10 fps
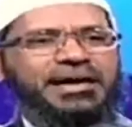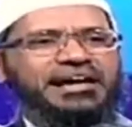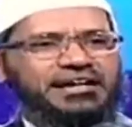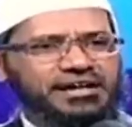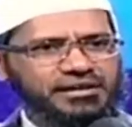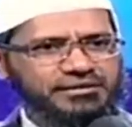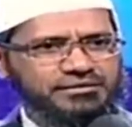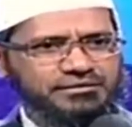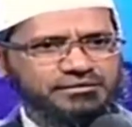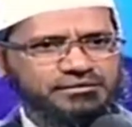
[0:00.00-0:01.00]
মেকার
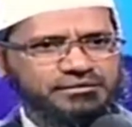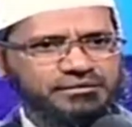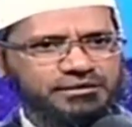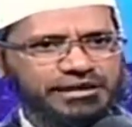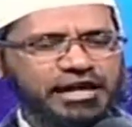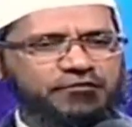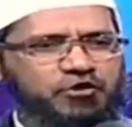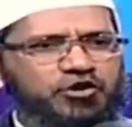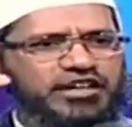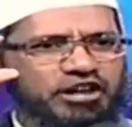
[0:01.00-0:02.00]

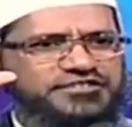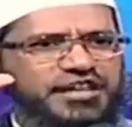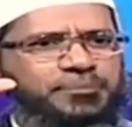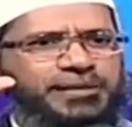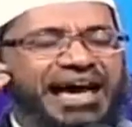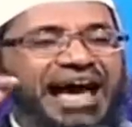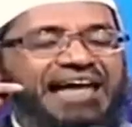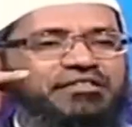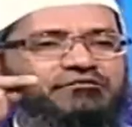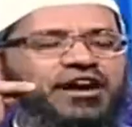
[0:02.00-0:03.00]
যদি ঈশ্বরের সেই ধারণাটা
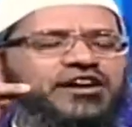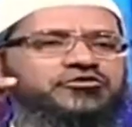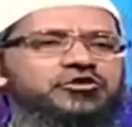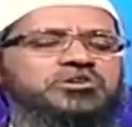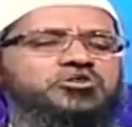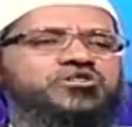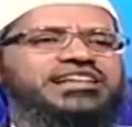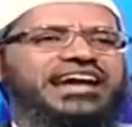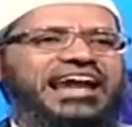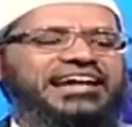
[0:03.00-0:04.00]
থাকে আপনি তাকে সঠিক
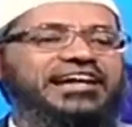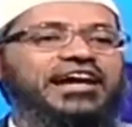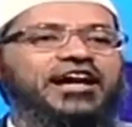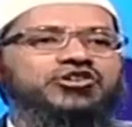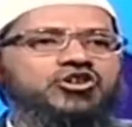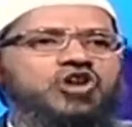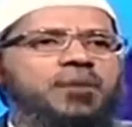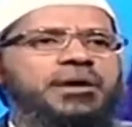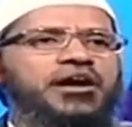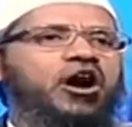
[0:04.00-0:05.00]
নামে ডাকবেন ভুল শব্দ
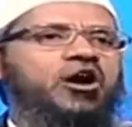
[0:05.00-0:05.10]
ব্যবহার